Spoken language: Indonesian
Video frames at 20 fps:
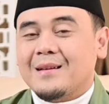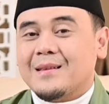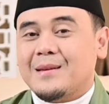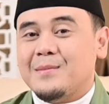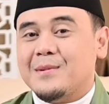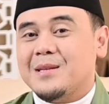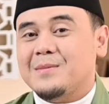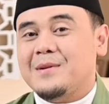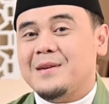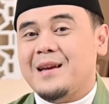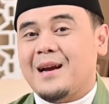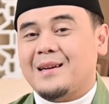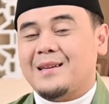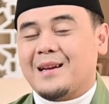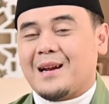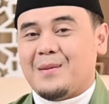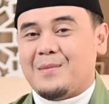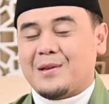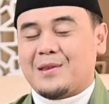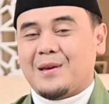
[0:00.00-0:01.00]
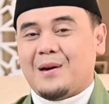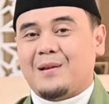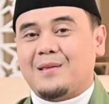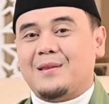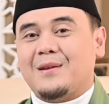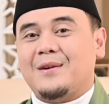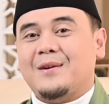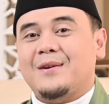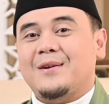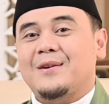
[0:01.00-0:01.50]
Teman-teman yang dirahmati
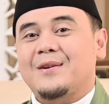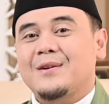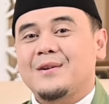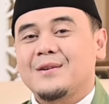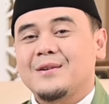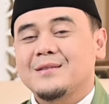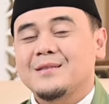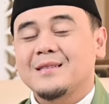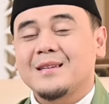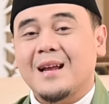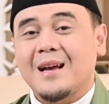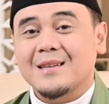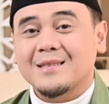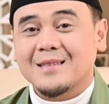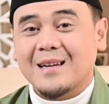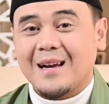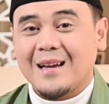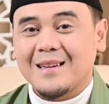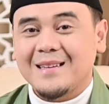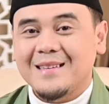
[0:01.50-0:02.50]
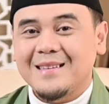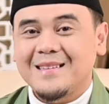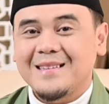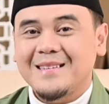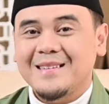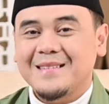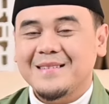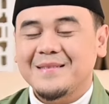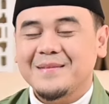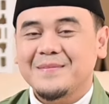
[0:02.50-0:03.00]
Allah, senang
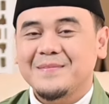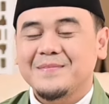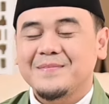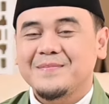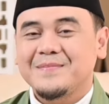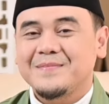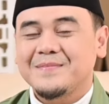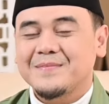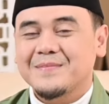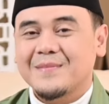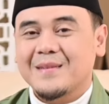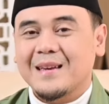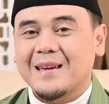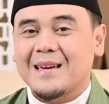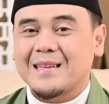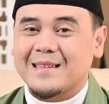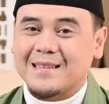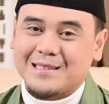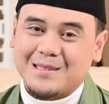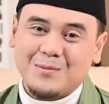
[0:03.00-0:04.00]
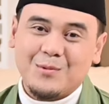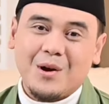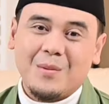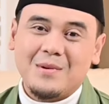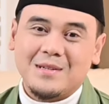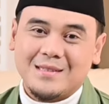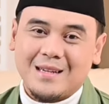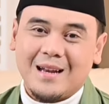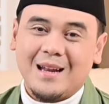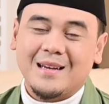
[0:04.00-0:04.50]
sekali kita
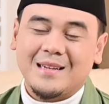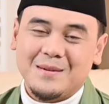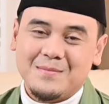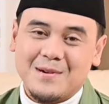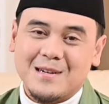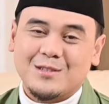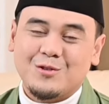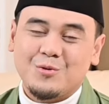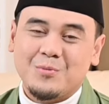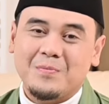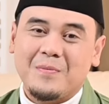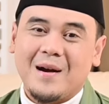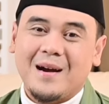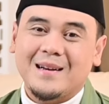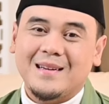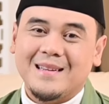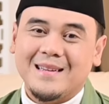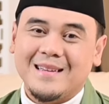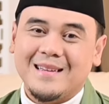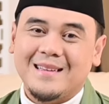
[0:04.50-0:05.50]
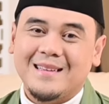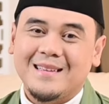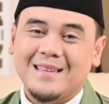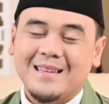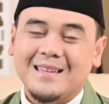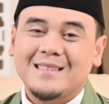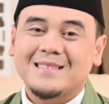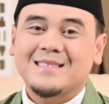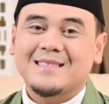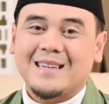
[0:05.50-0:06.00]
semua bisa lagi berjumpa di
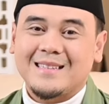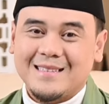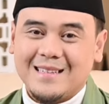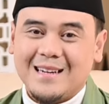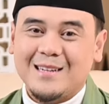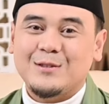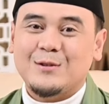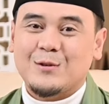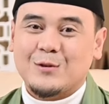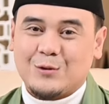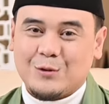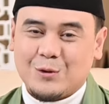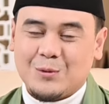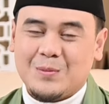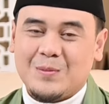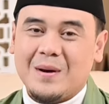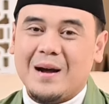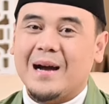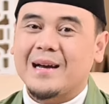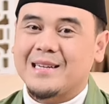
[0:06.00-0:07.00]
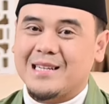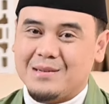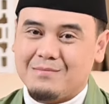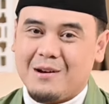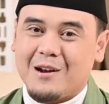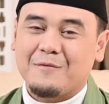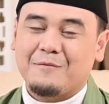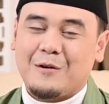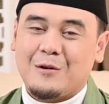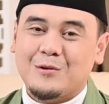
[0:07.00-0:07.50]
channel YouTube
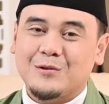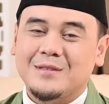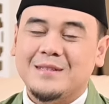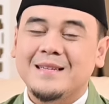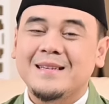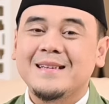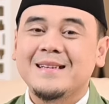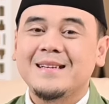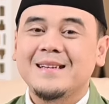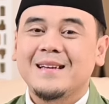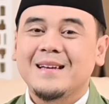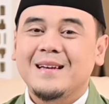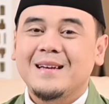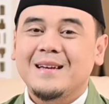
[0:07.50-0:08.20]
Ahilman Fauzi.